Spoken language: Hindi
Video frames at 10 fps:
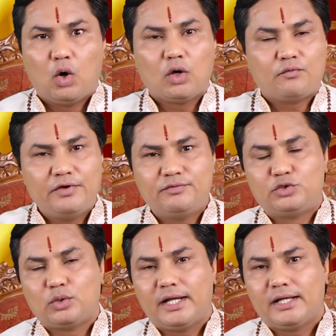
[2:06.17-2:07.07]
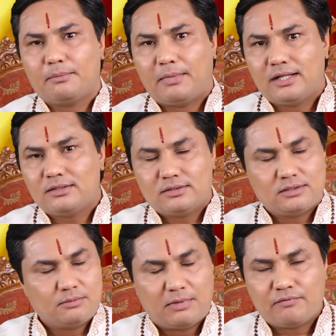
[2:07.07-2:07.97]
और फिफ्थ जुलाई के बाद
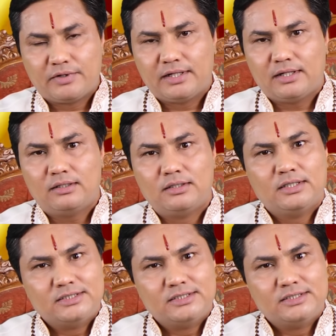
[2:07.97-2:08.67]
माफ़ करेगा